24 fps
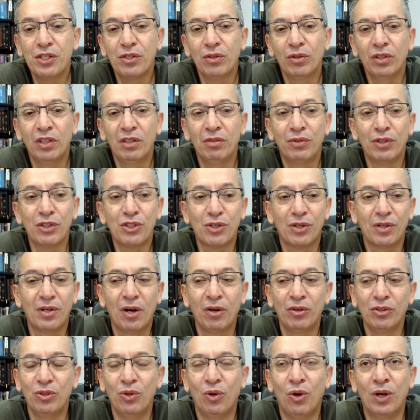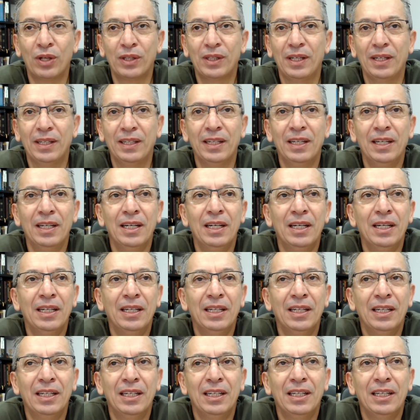no devocional de ontem,
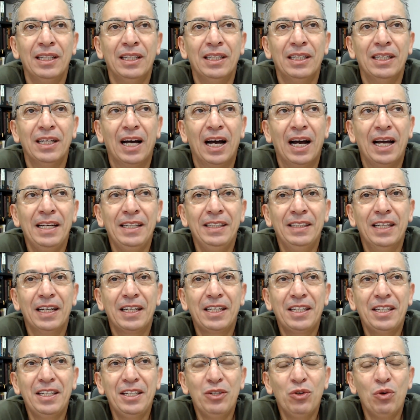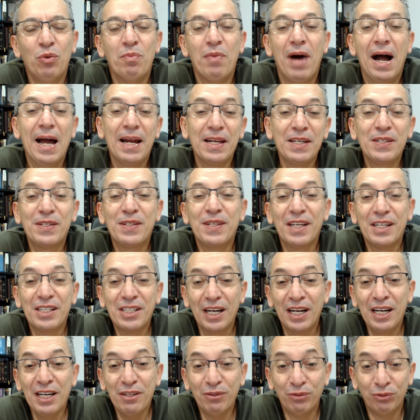ainda que o mar
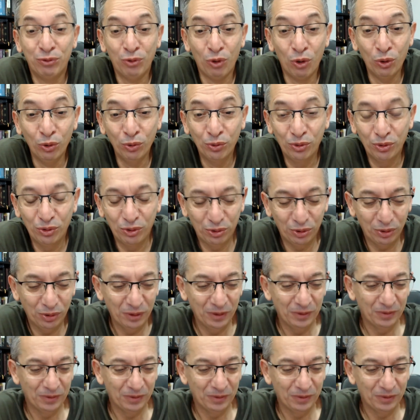esteja revolto,